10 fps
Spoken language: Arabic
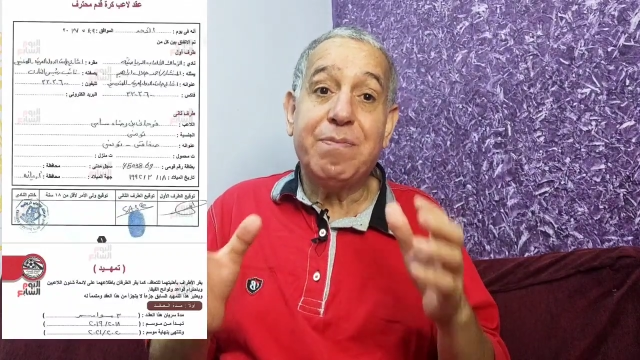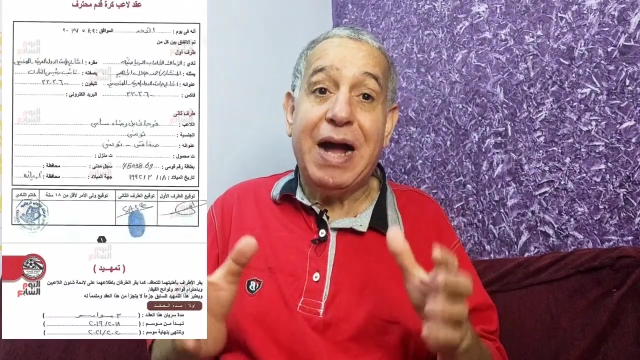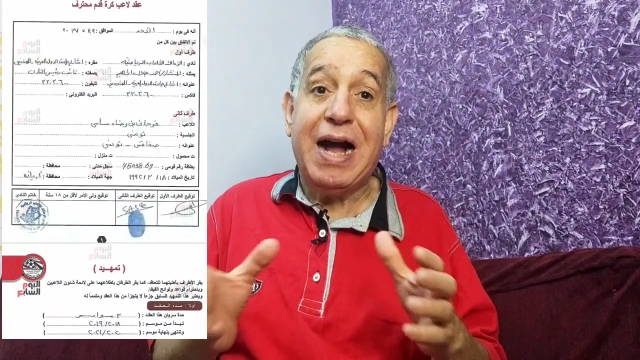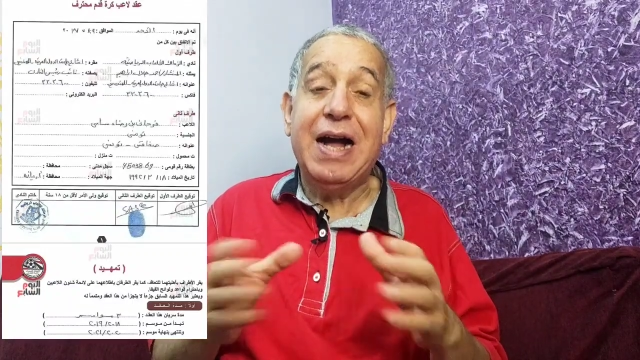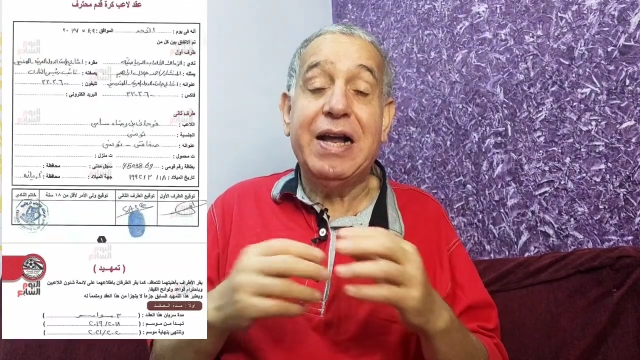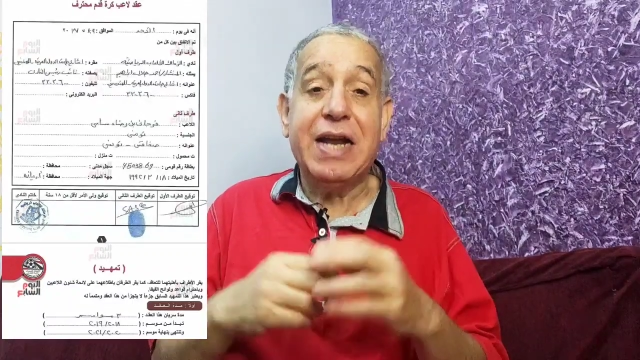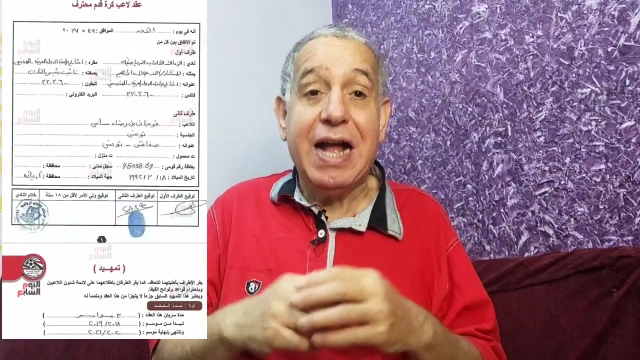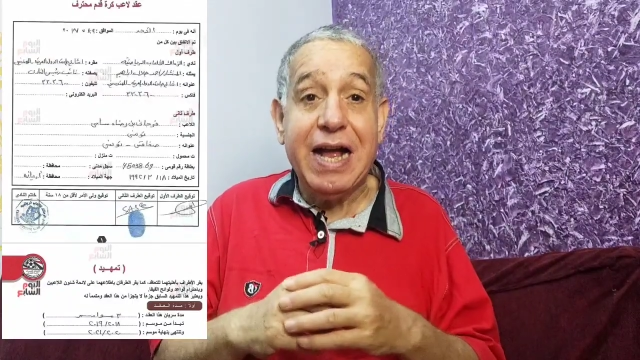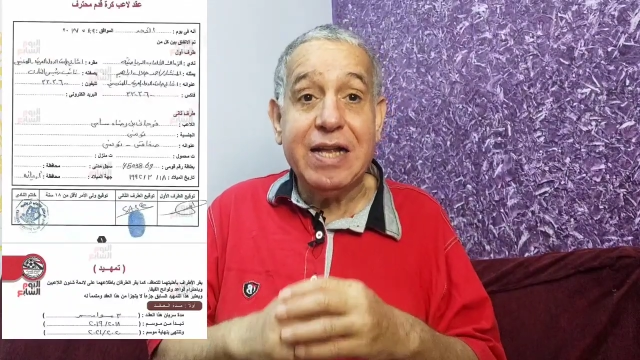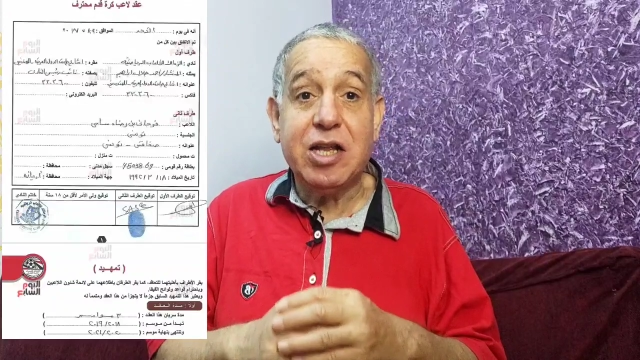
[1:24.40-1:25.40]
مع
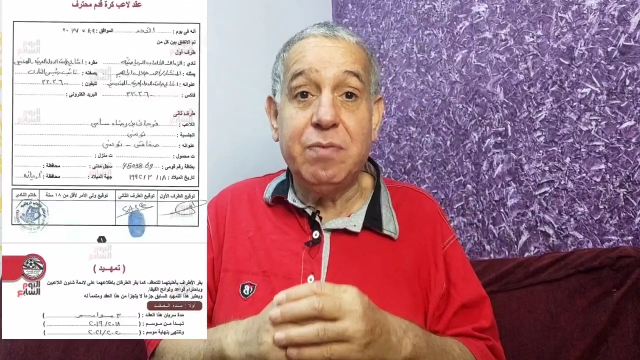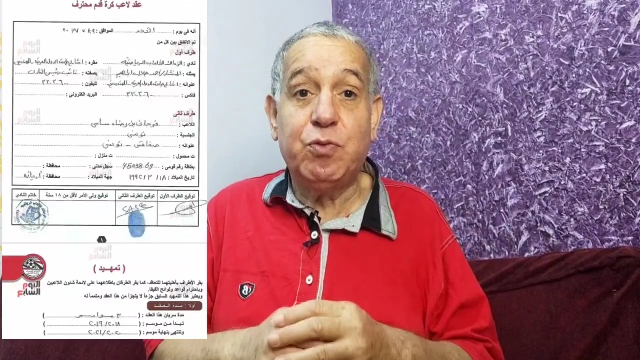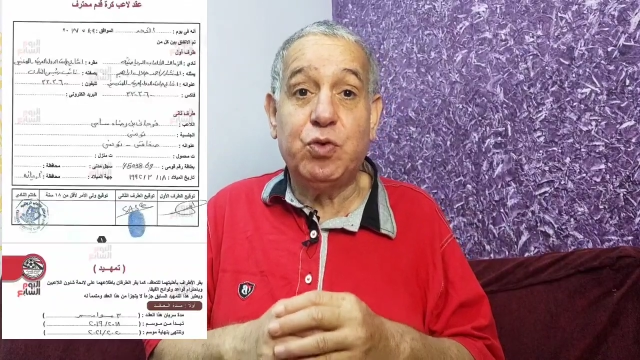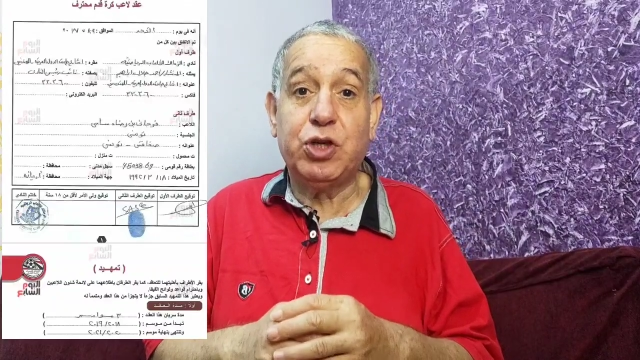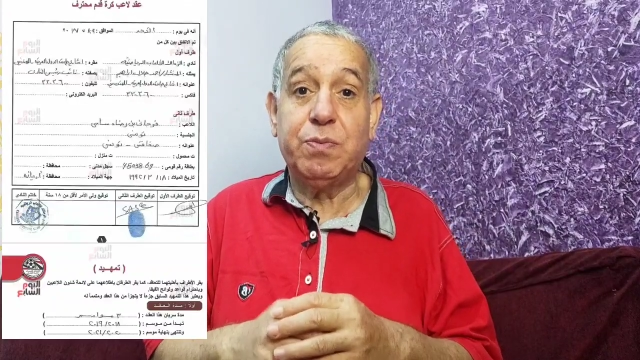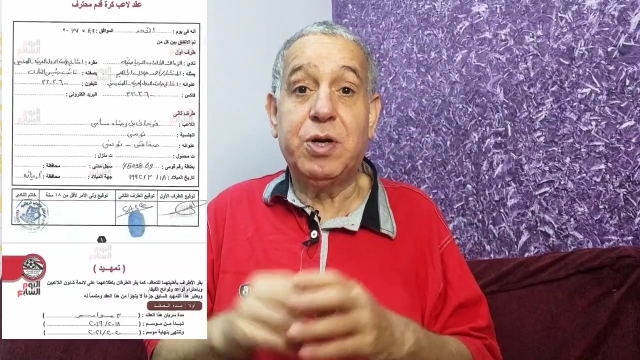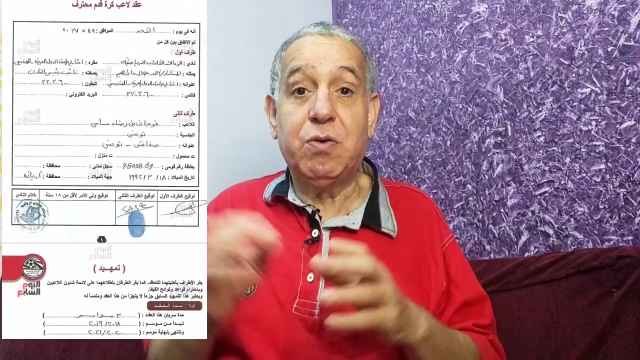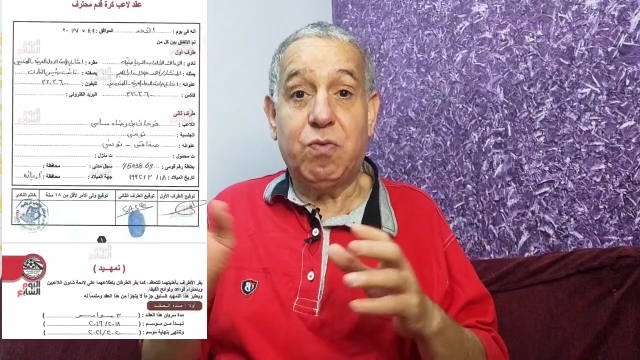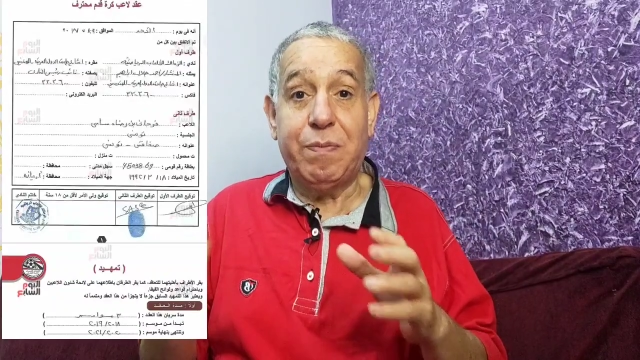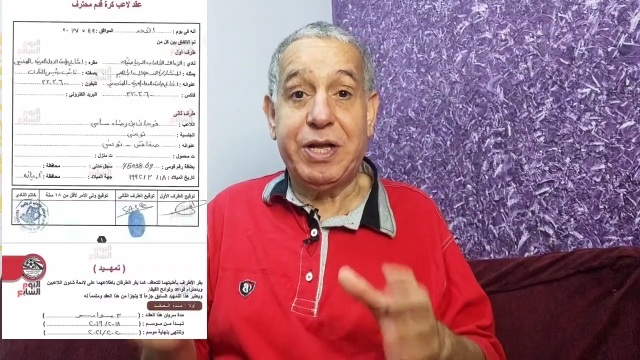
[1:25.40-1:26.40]
نهايه الموسم
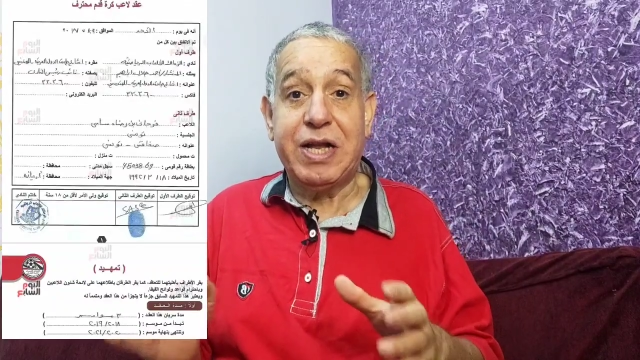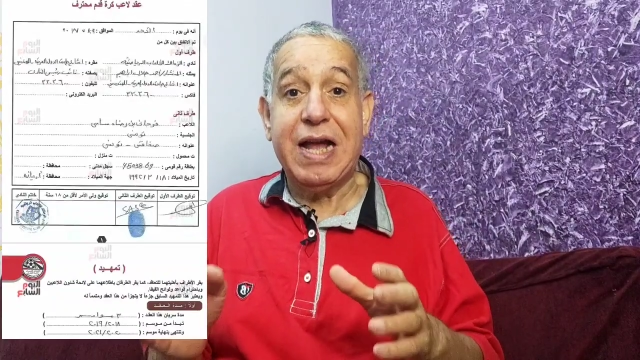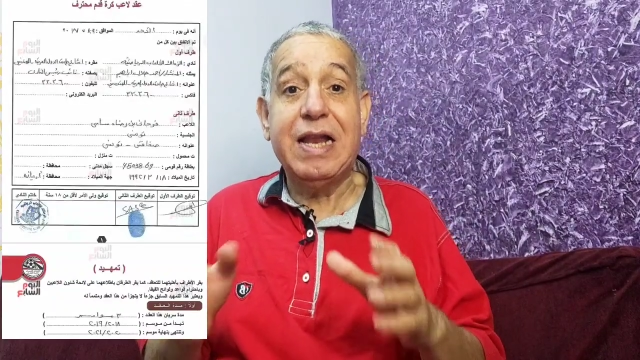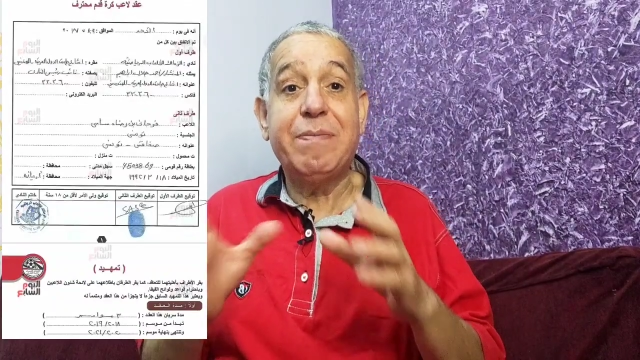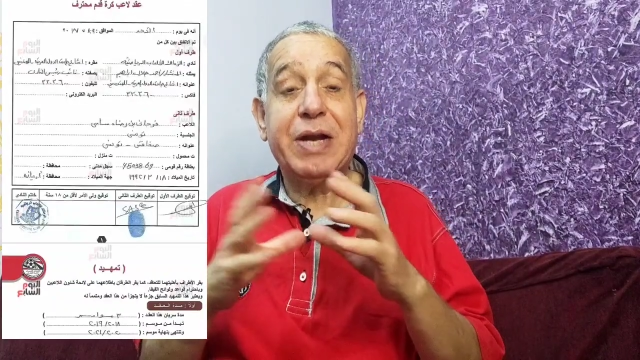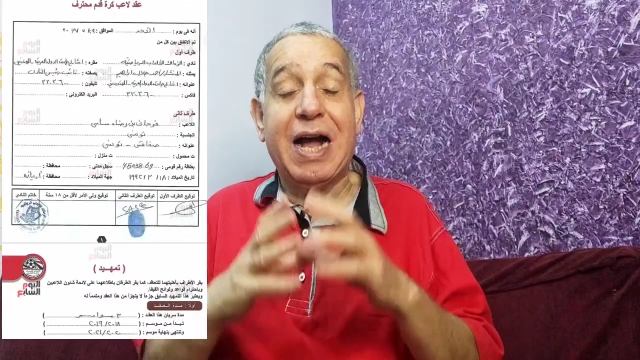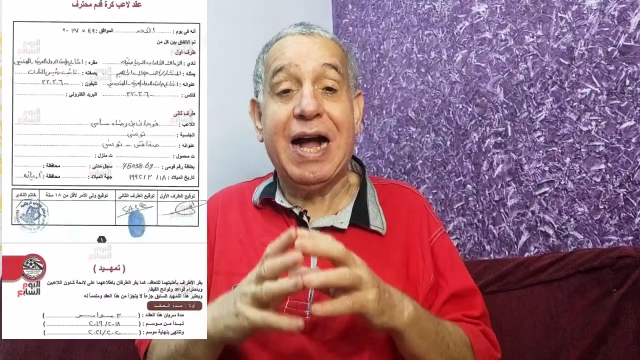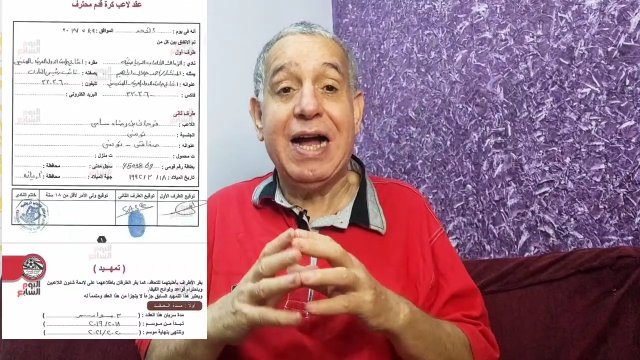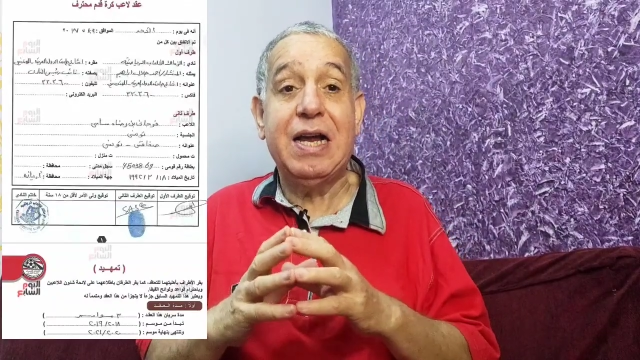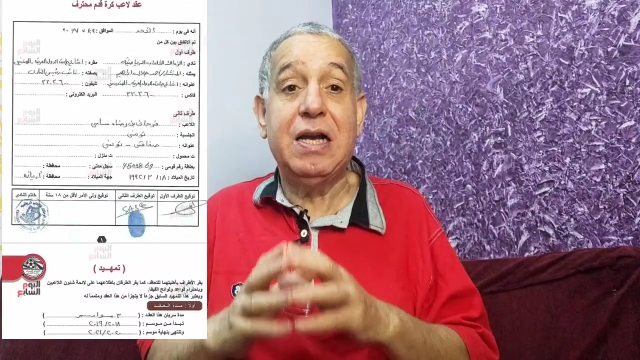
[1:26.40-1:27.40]
وبالتالي من حق